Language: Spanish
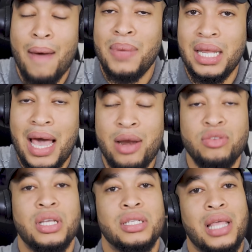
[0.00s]

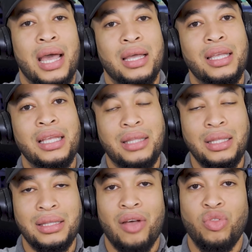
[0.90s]
americanos que están
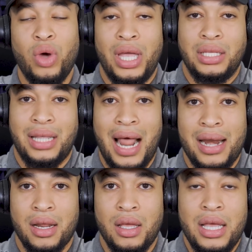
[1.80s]
intentando
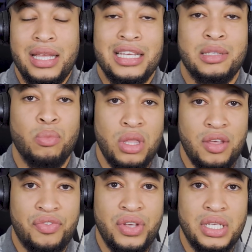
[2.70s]
entrar. Y es muy
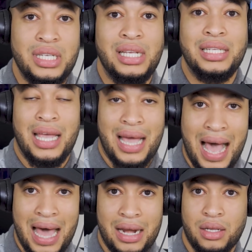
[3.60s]
difícil
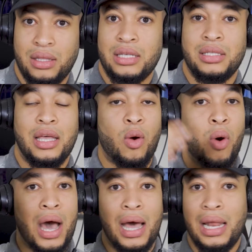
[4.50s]
llegar desde
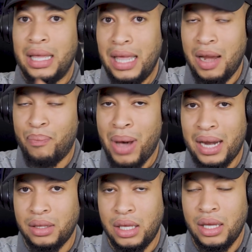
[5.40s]
cualquier
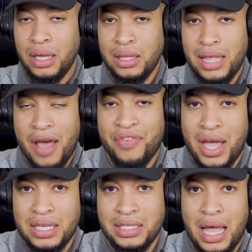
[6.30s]
parte de
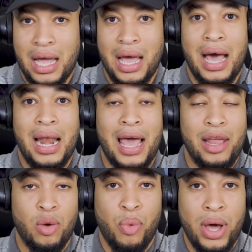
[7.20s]
Afganistán al
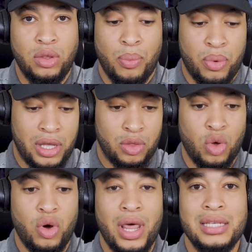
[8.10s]
aeropuerto porque
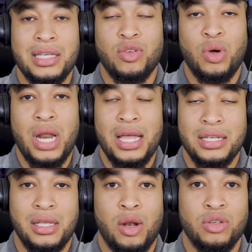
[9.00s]
toda esa zona
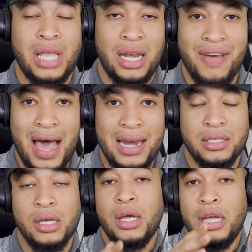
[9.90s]
es de los
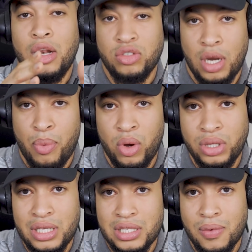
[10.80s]
talibanes. Y los
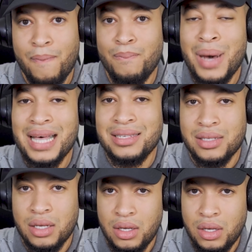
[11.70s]
reportes más